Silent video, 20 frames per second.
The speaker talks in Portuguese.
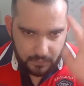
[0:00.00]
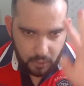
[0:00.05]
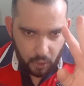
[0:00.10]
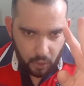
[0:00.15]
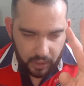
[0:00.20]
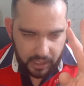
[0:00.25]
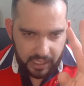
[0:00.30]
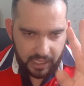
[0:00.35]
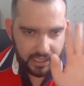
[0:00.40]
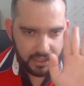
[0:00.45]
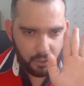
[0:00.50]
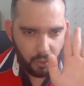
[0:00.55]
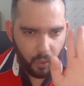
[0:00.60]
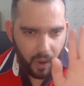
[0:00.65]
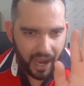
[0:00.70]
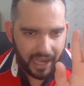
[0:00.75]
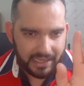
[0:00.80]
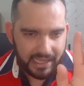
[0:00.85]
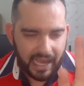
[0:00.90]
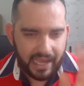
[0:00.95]
Ok,
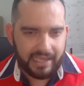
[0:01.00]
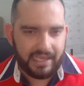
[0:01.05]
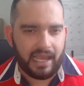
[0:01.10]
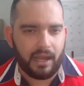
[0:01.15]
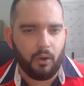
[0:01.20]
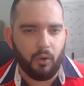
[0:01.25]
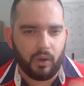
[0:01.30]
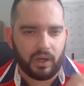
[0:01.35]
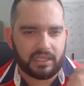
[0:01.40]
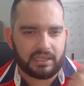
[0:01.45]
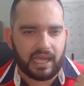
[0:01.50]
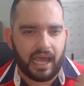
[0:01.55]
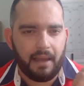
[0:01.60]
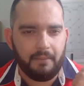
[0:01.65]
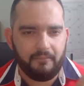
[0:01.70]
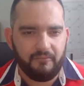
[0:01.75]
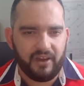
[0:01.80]
guarda aí agora, tá?